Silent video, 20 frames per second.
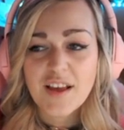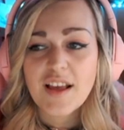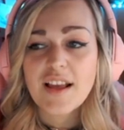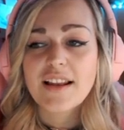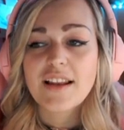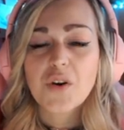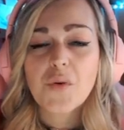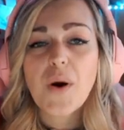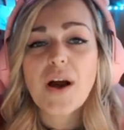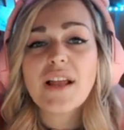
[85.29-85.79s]

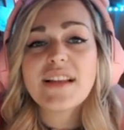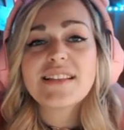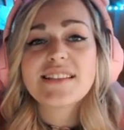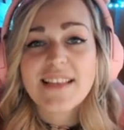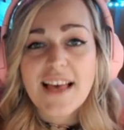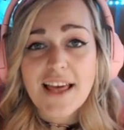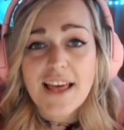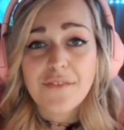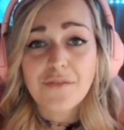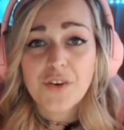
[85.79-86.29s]
le quali
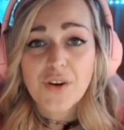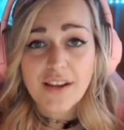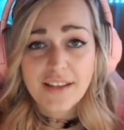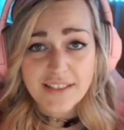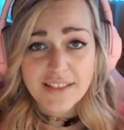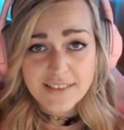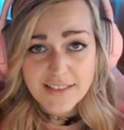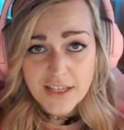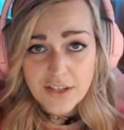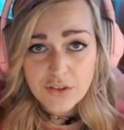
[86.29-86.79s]
servono
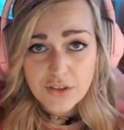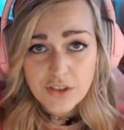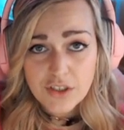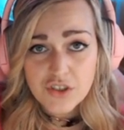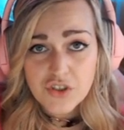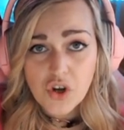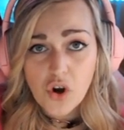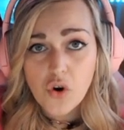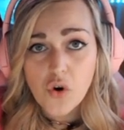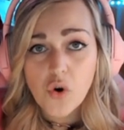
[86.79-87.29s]
all'interno del
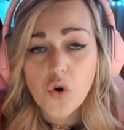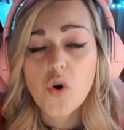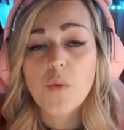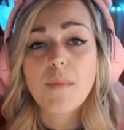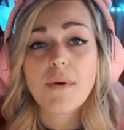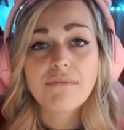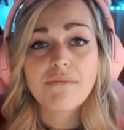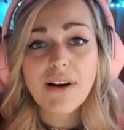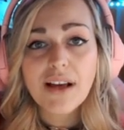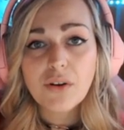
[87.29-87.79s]
gioco
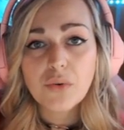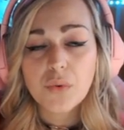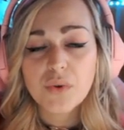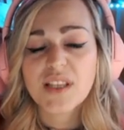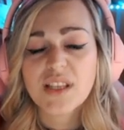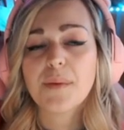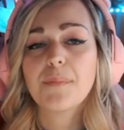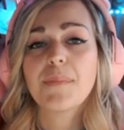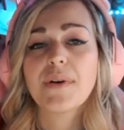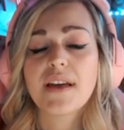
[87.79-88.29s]
come
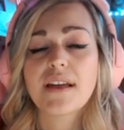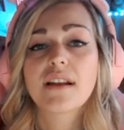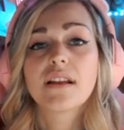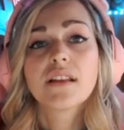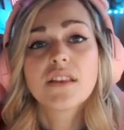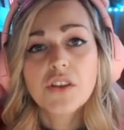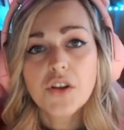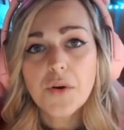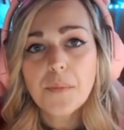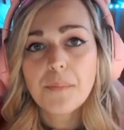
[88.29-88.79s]
valuta per
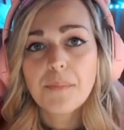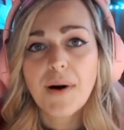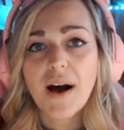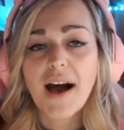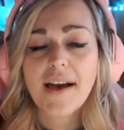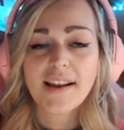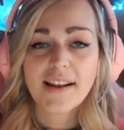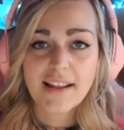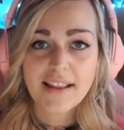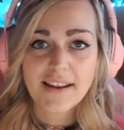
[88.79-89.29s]

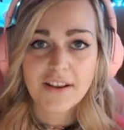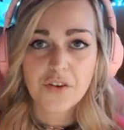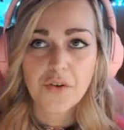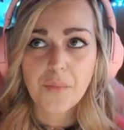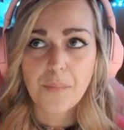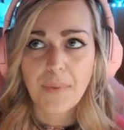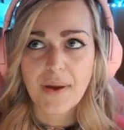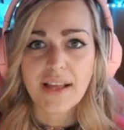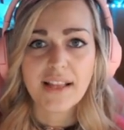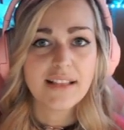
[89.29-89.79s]
droppare le
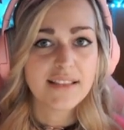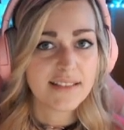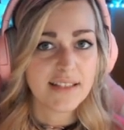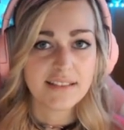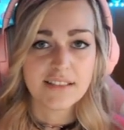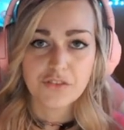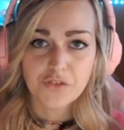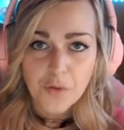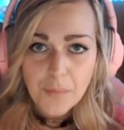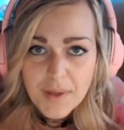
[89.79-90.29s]
ricompense
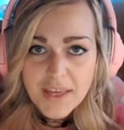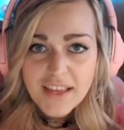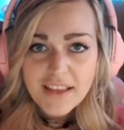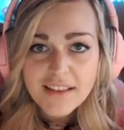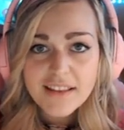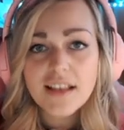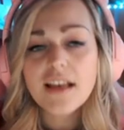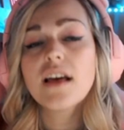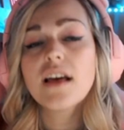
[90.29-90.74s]
di domain,